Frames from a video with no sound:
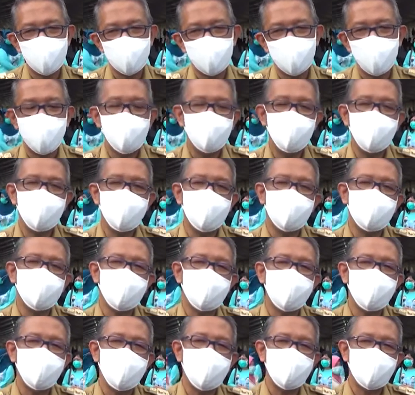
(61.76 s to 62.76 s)
memang
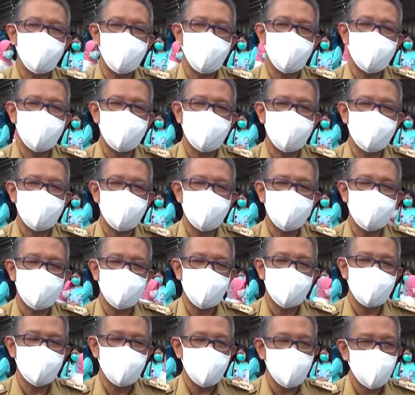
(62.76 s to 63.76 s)
terbatas ya
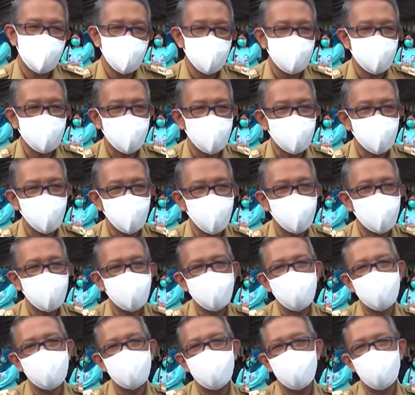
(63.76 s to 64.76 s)
sehingga jadwalnya
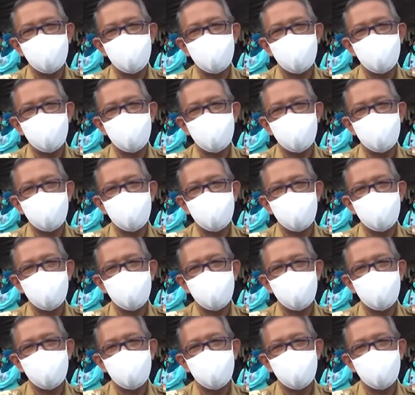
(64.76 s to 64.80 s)
ada ah,